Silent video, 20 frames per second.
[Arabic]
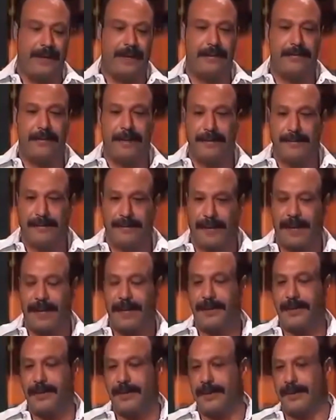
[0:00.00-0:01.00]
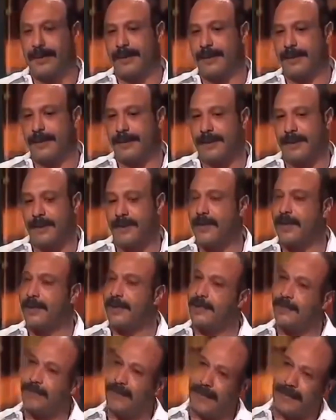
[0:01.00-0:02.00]
ان ما ينفعش
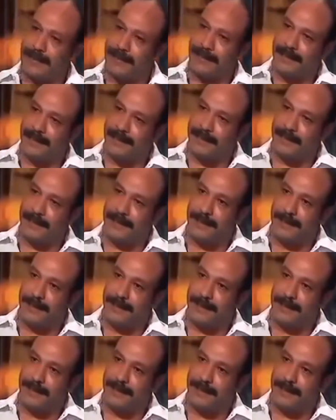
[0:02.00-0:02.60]
تستضيف حد خالد